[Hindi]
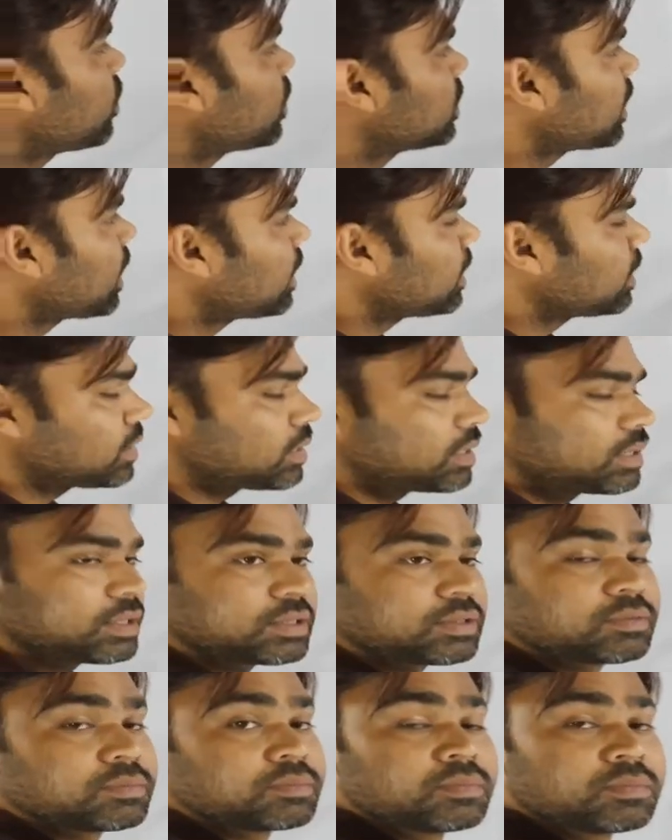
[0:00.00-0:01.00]

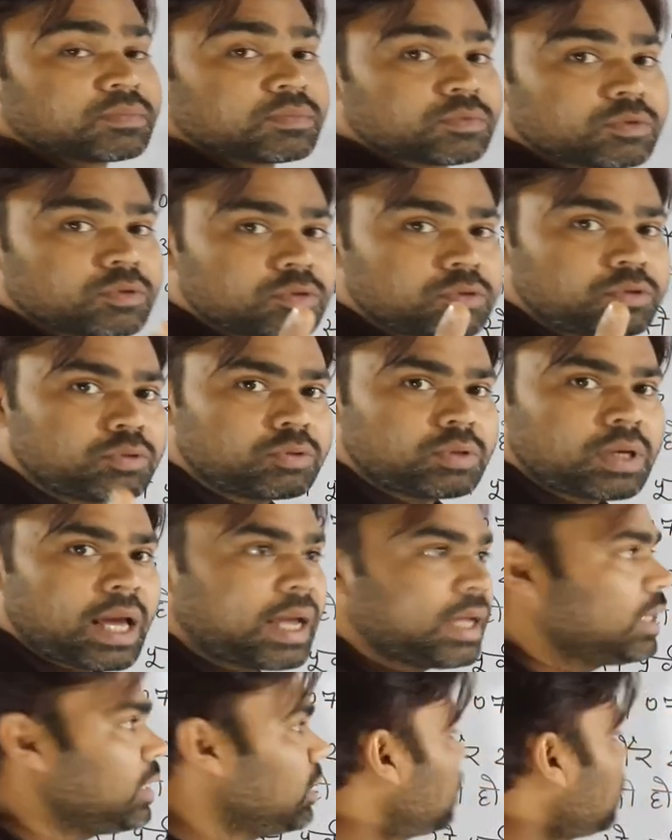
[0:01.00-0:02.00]
2021 तो
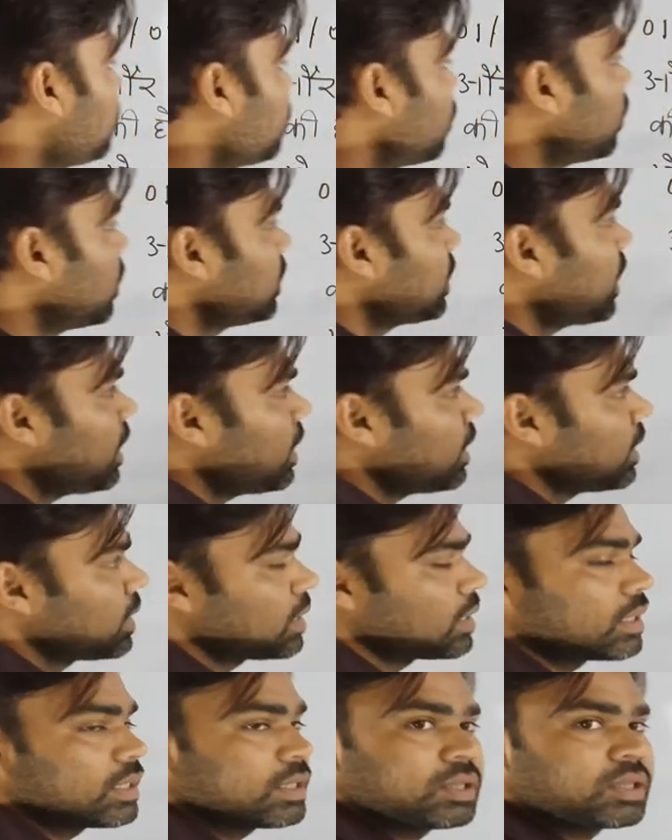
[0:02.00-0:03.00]
जुलाई
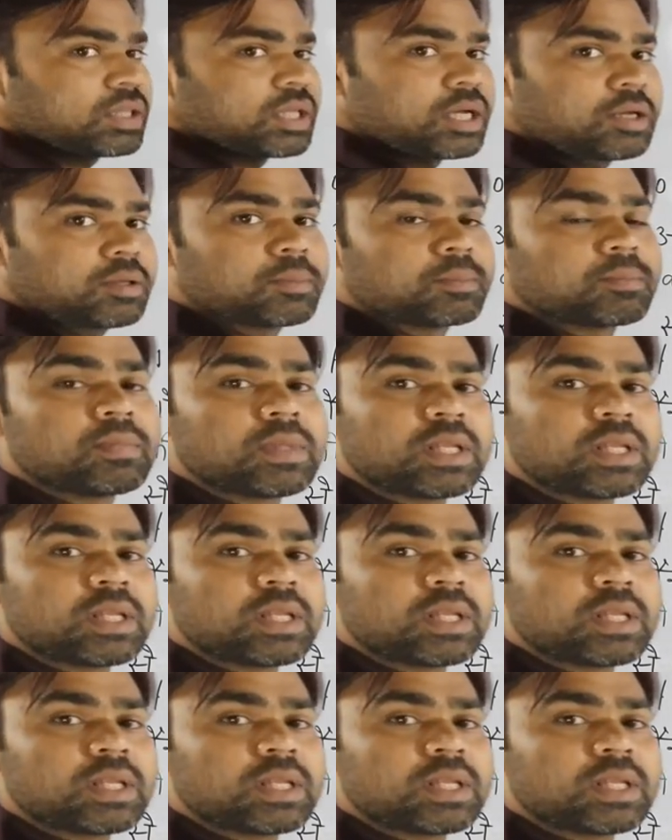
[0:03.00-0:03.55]
2021 तक